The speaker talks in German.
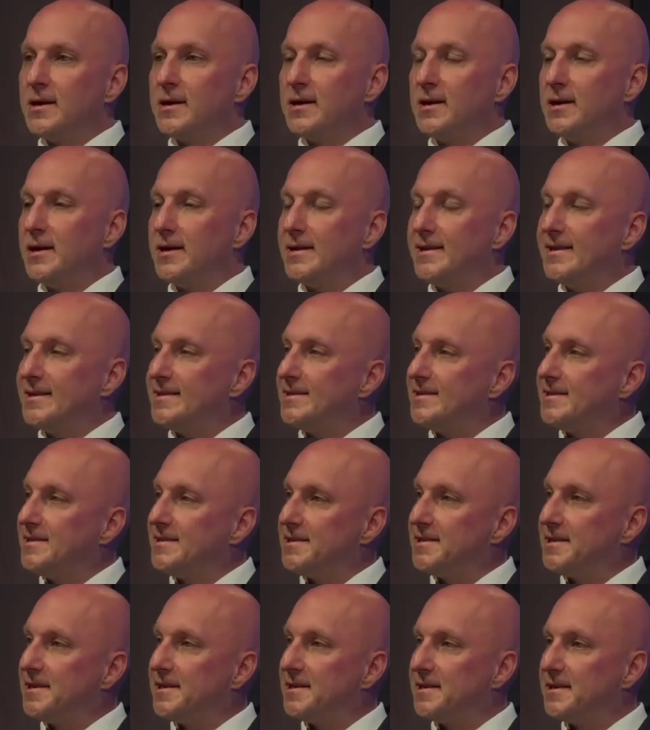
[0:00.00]
Ja, das
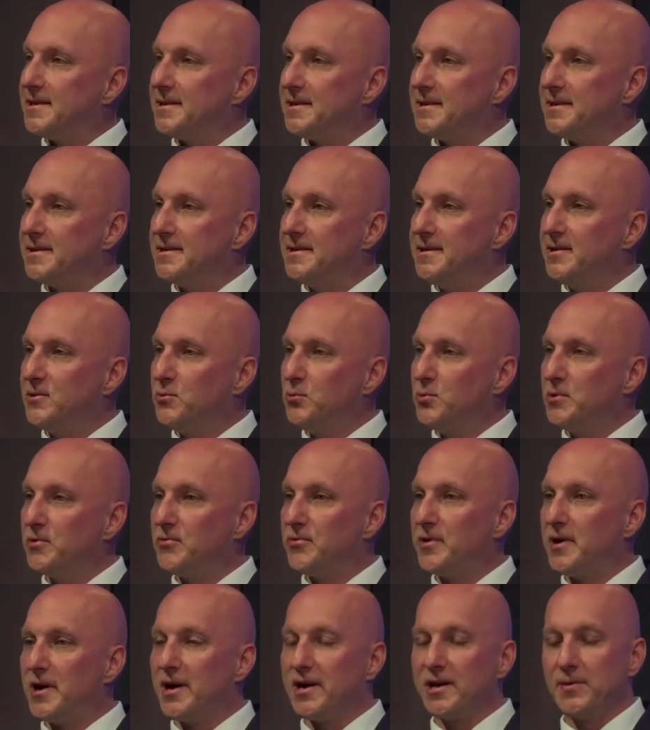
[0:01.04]
ist die gute
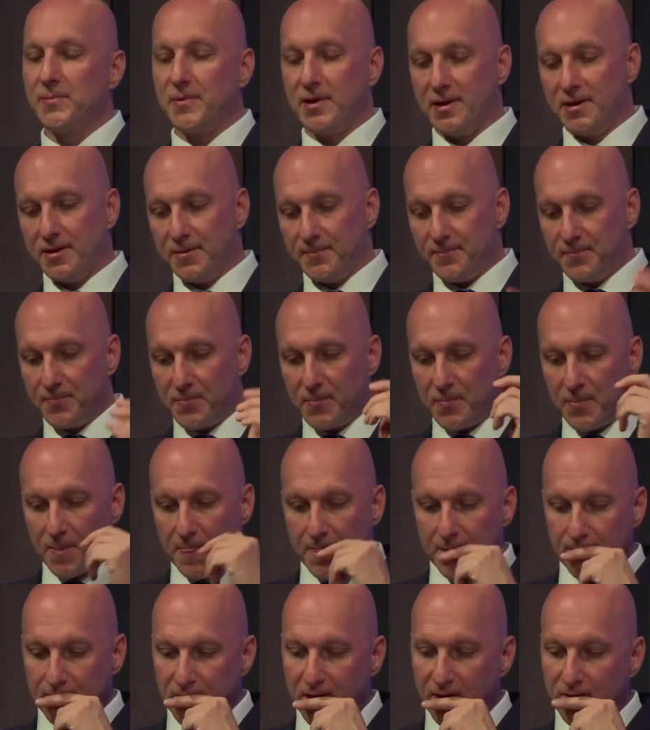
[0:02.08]
Frage. Ich meine,
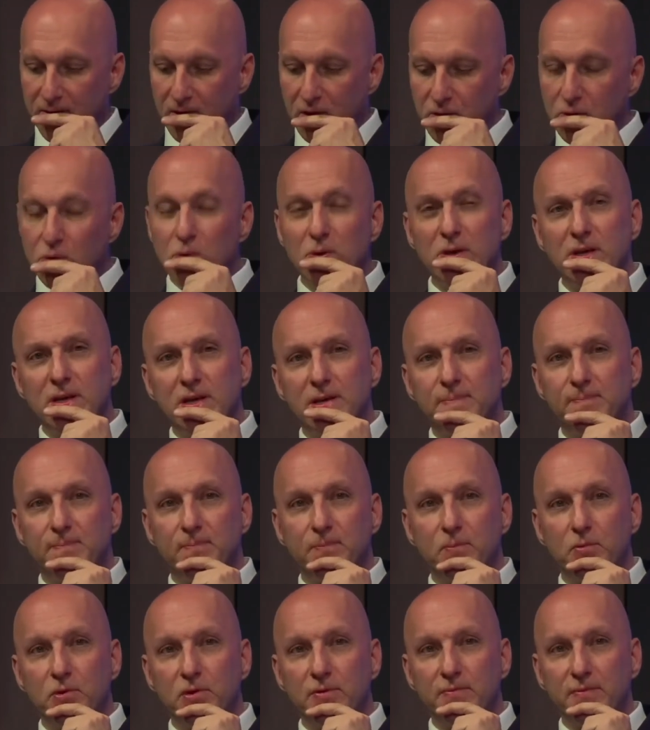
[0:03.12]
natürlich
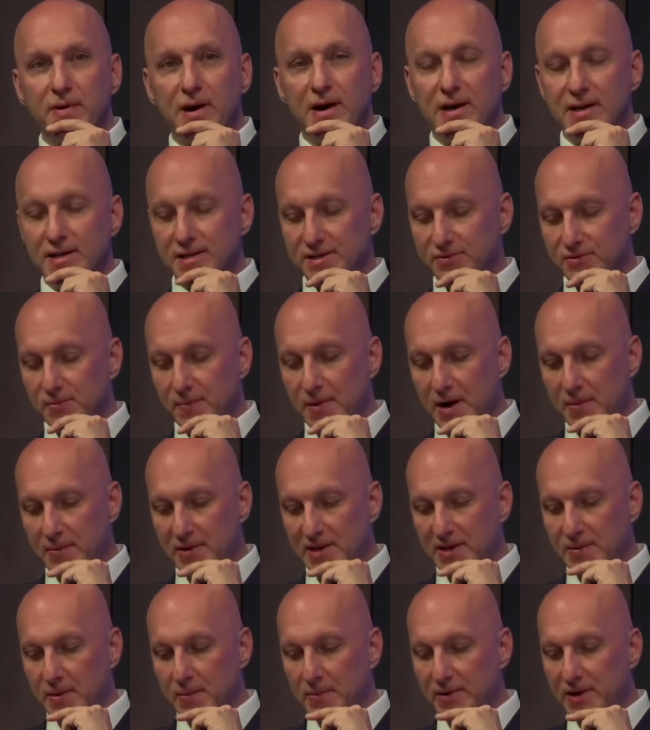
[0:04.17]
müssen wir alles vom
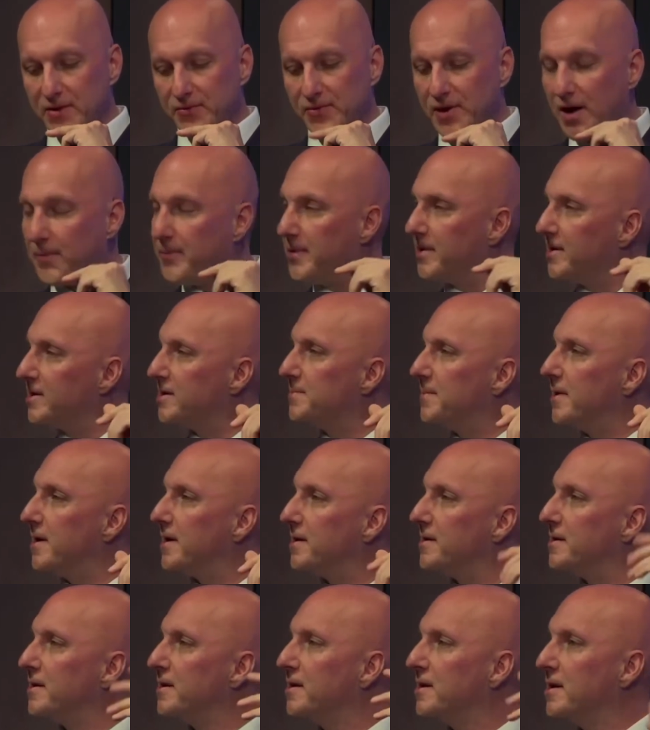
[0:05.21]
Arbeitnehmerbegriff abhängig
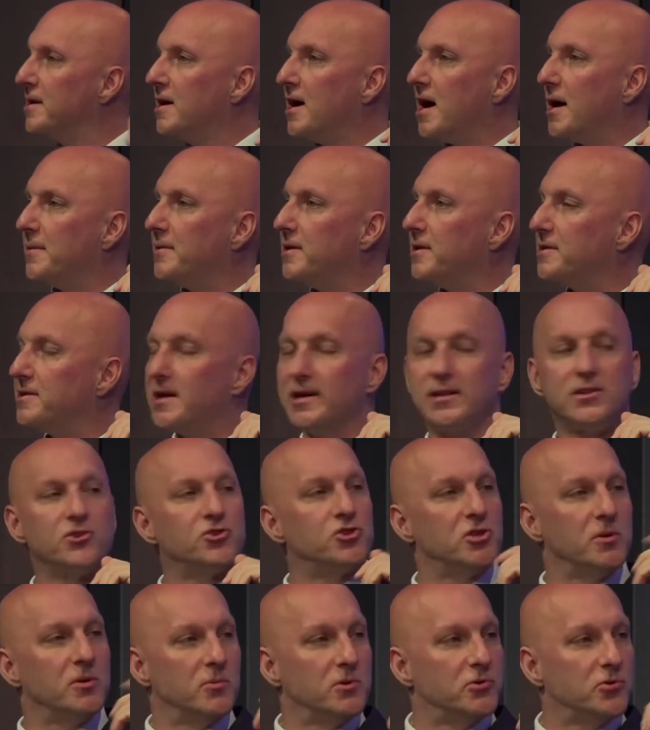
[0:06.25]
machen, aber als erstes
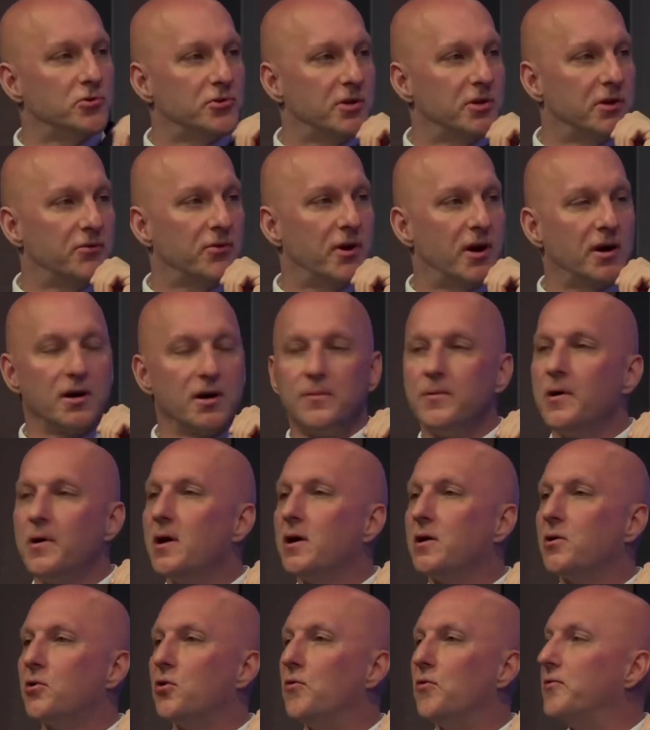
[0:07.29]
stellen wir uns natürlich die Frage,
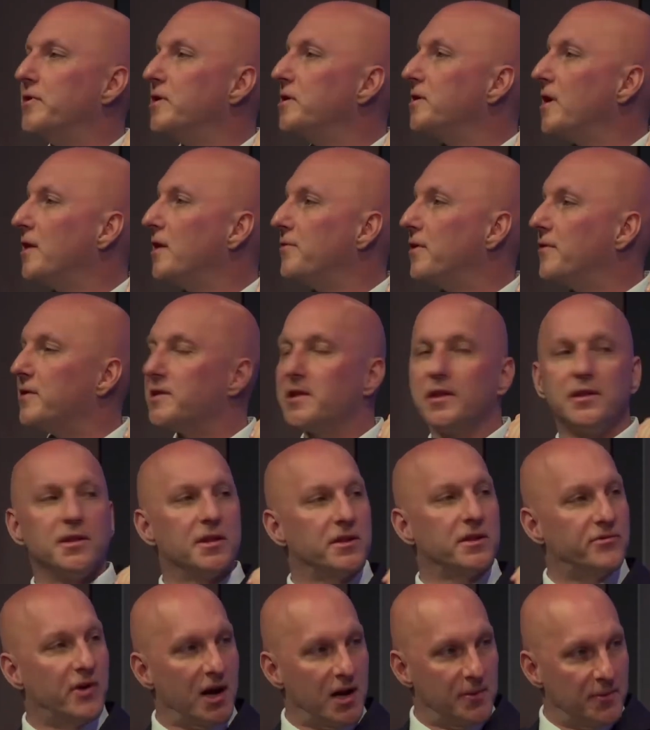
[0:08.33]
können wir nicht einfach was anderes
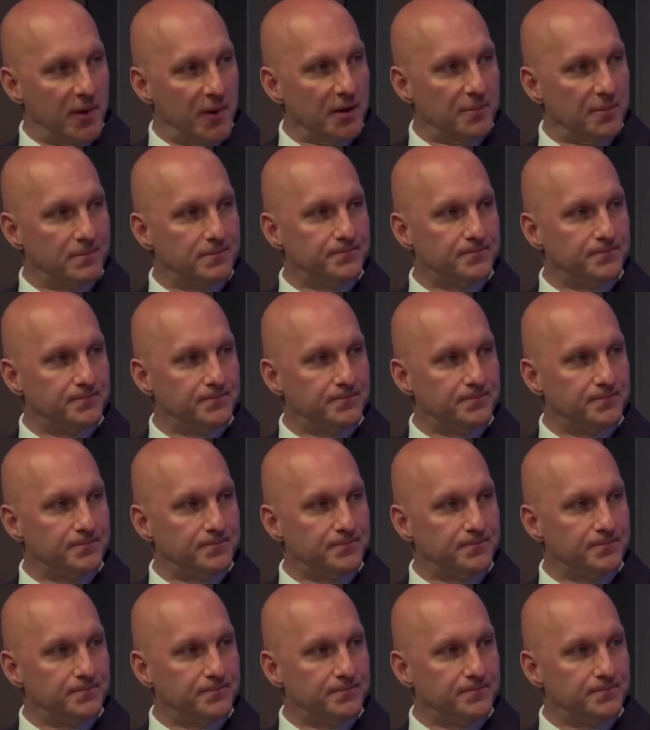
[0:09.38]
vereinbaren?